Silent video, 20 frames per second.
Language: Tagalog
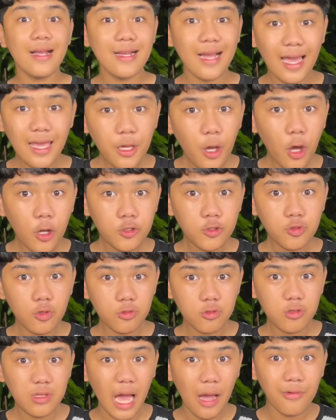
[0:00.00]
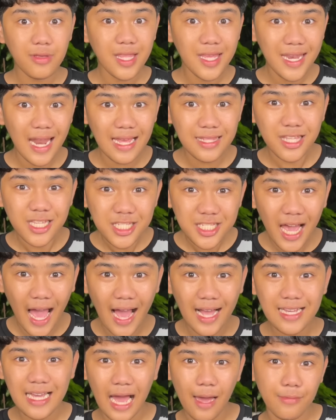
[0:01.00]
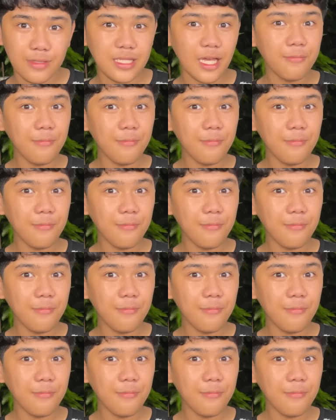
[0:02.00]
Ngayon, tutunawin na natin siya gamit ang